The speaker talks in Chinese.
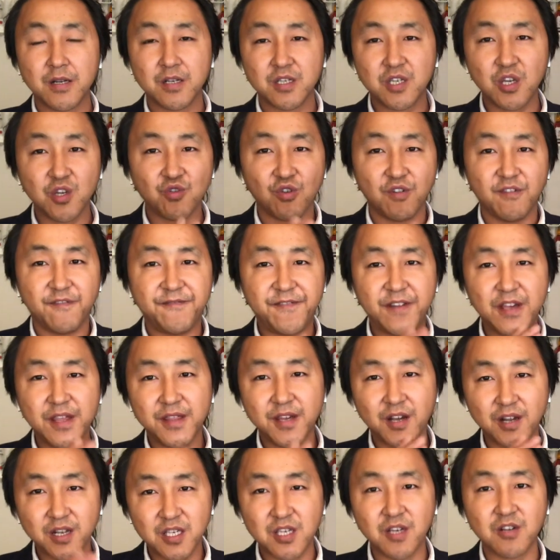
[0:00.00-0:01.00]
这种分
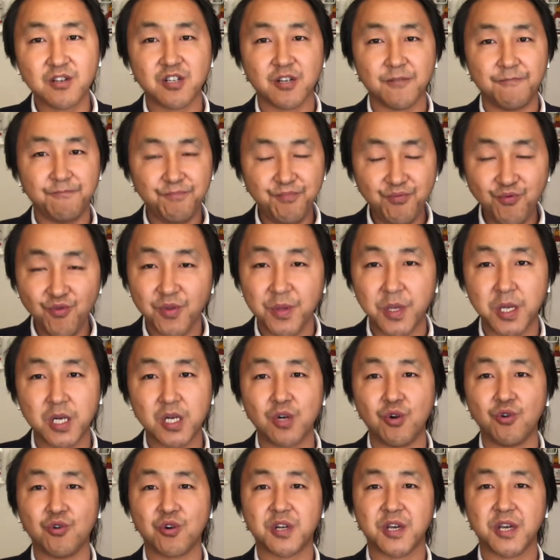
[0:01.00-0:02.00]
赃政治不能
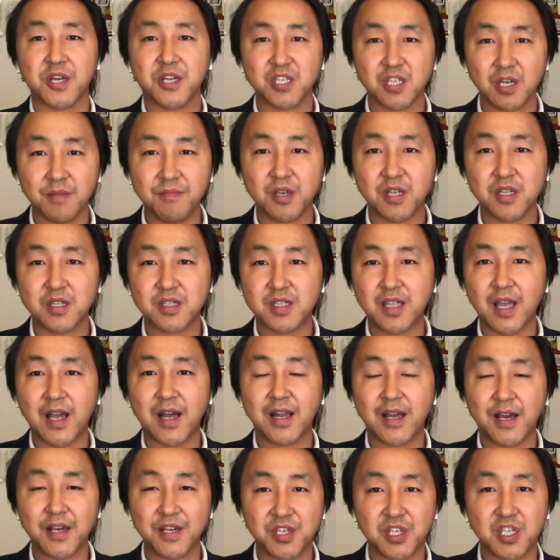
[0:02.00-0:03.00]
够给人民
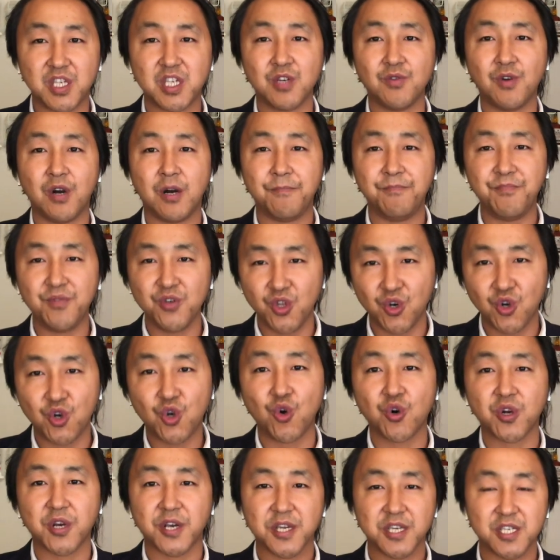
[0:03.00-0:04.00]
带来希望，不能
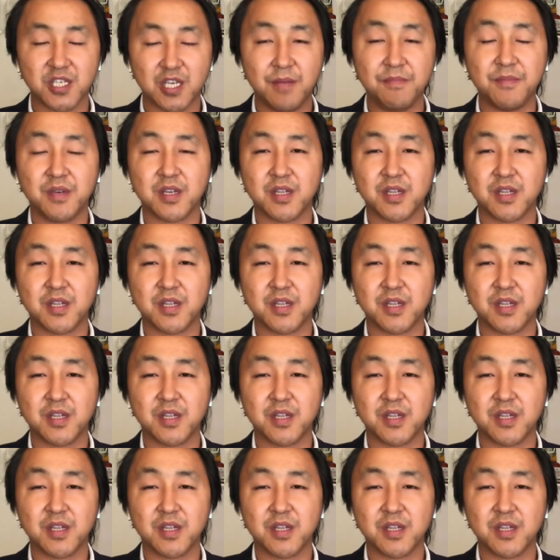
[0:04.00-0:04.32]
够给人